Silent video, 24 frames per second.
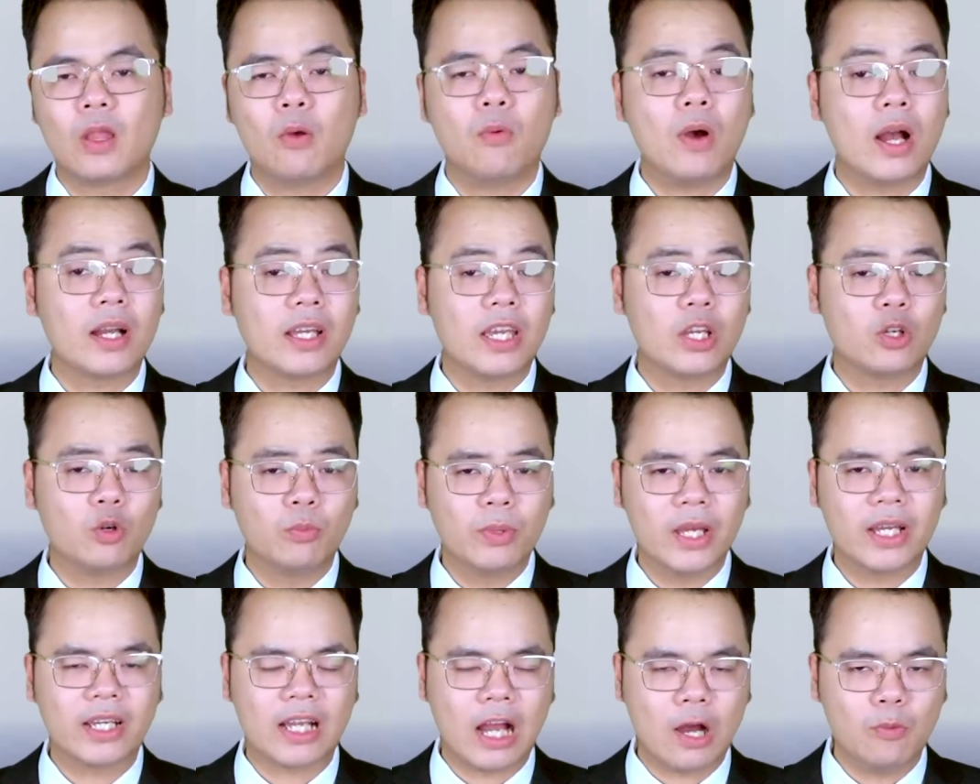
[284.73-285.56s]
Hoa Kỳ cũng
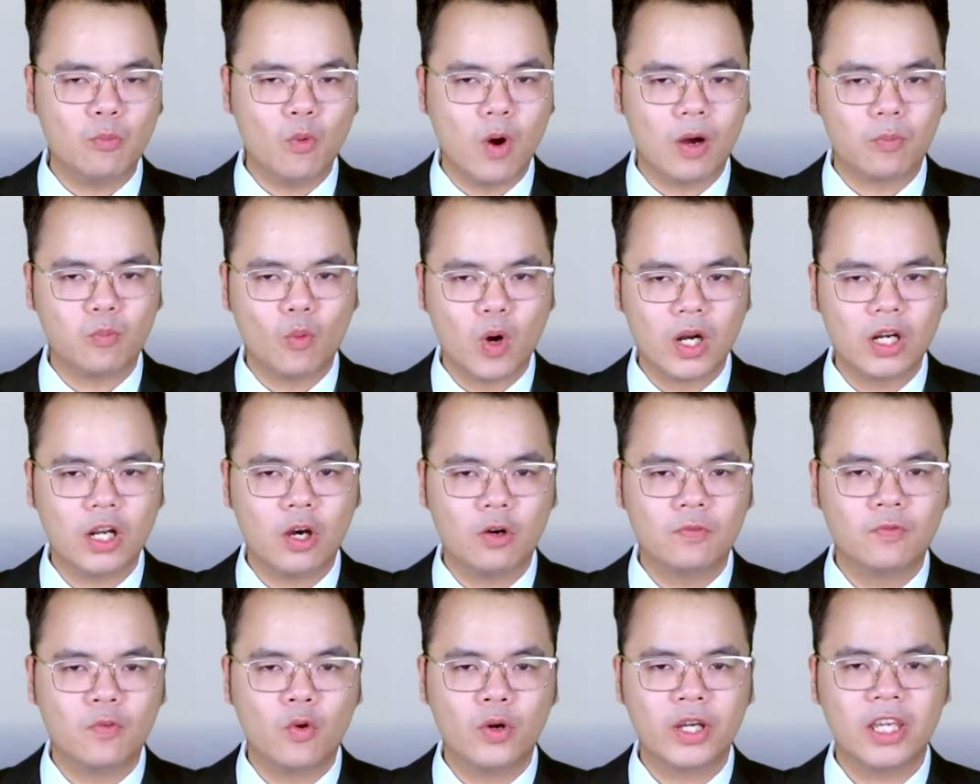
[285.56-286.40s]
bị cáo buộc buôn
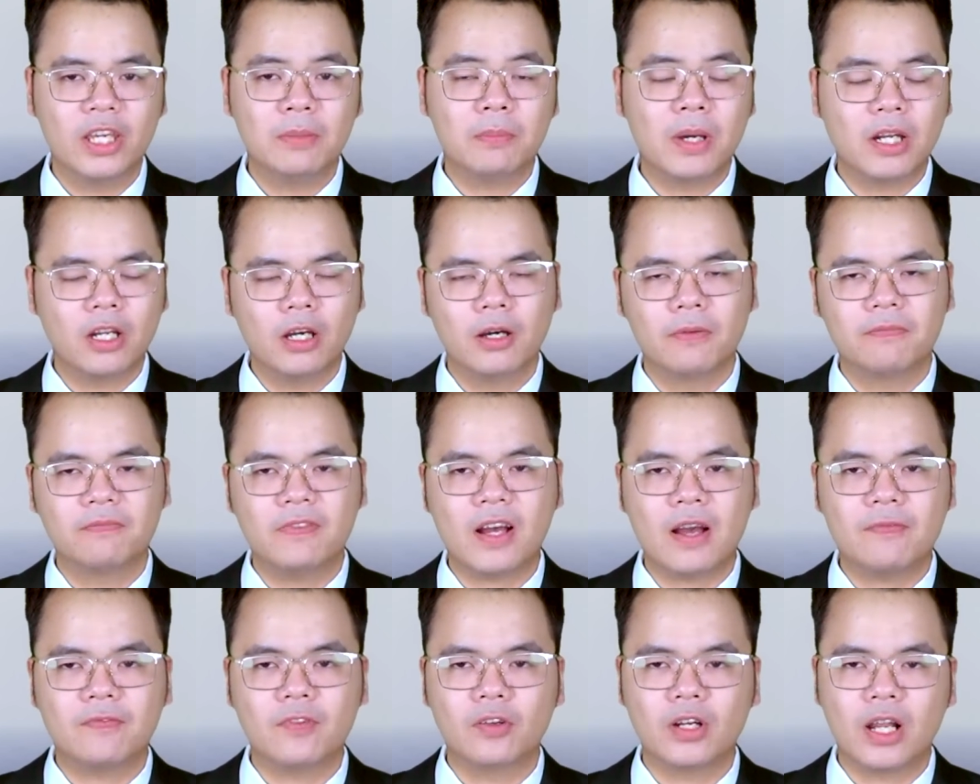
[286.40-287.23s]
lậu vũ khí bất hợp
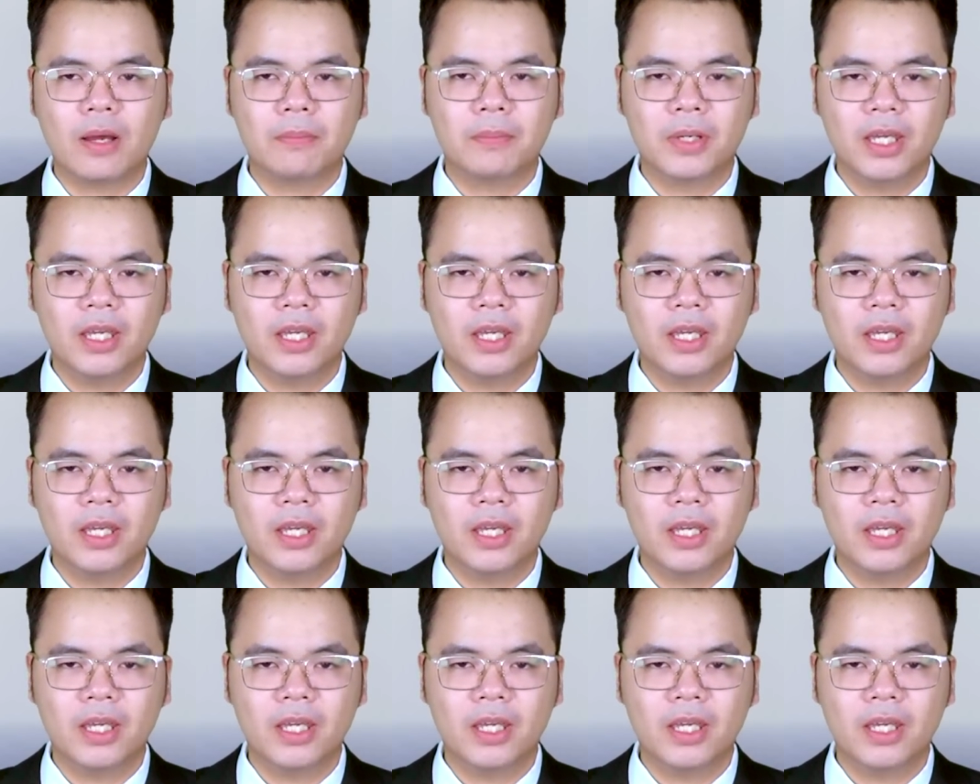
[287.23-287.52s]
pháp vào Nam